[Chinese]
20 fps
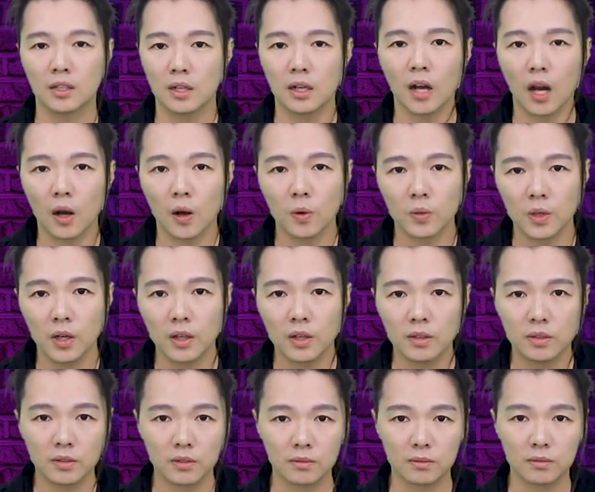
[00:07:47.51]
然后
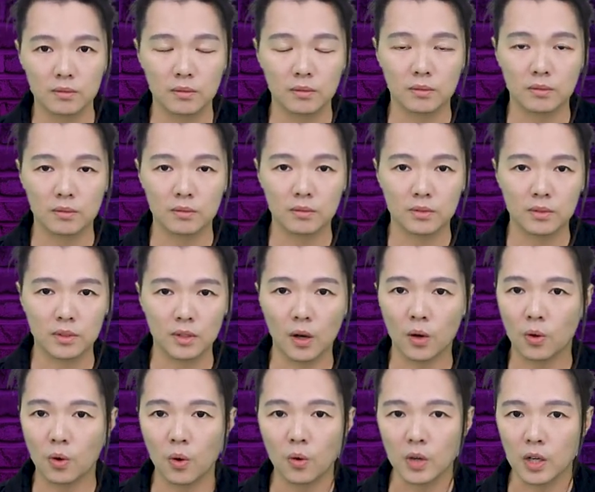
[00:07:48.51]
呢？
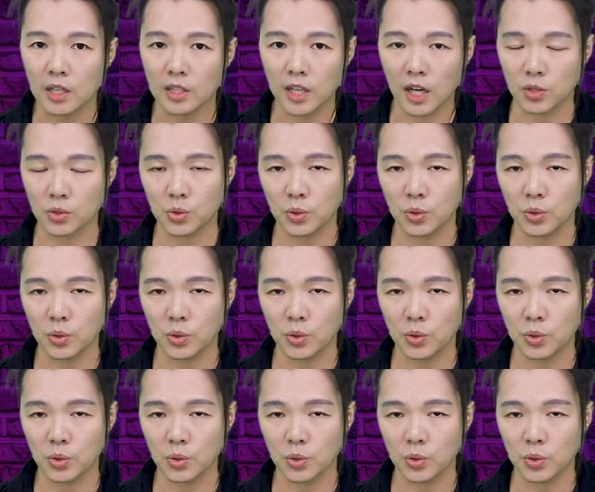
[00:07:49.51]
然后共和党